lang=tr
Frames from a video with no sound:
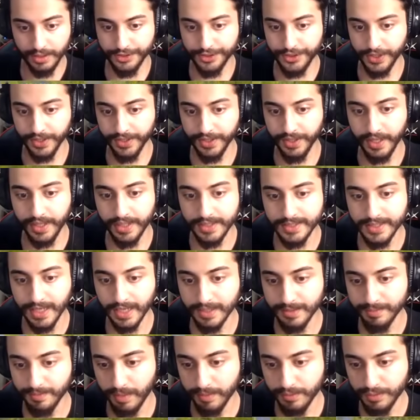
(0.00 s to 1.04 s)
Canını
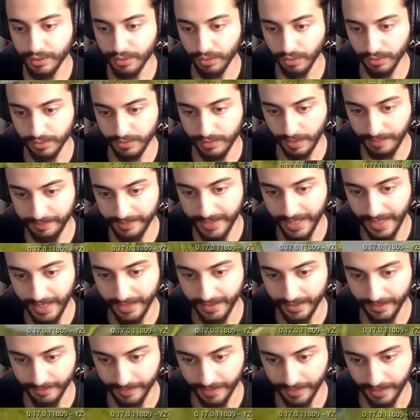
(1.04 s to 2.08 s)
azaltmamış olsam
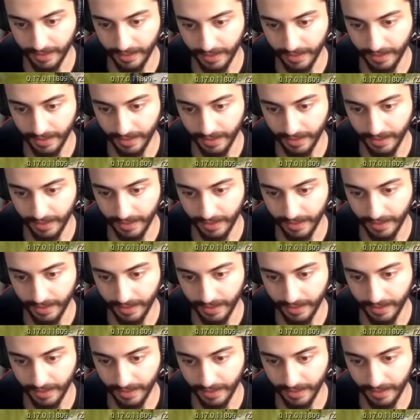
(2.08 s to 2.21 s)
yerdi beni.